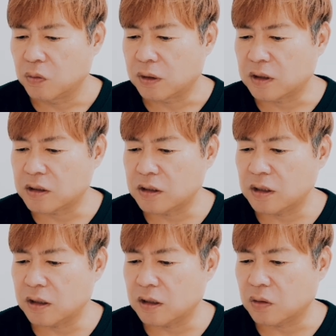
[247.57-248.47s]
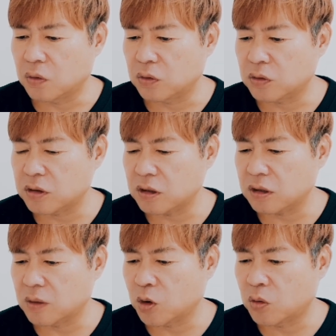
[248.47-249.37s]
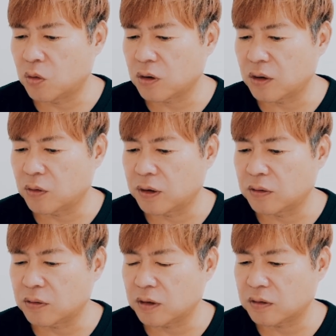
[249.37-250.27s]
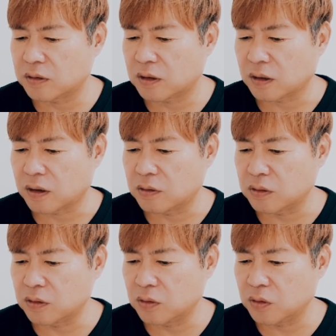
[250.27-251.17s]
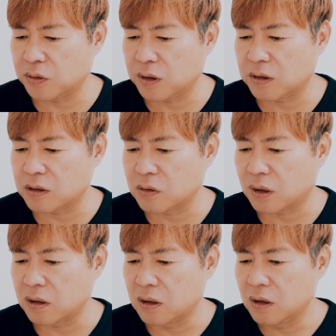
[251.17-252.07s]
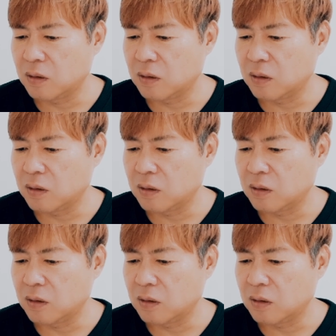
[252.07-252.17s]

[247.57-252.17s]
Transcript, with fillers: 私なんかこの年になっても後悔の連続です。たけるくんの良い話は。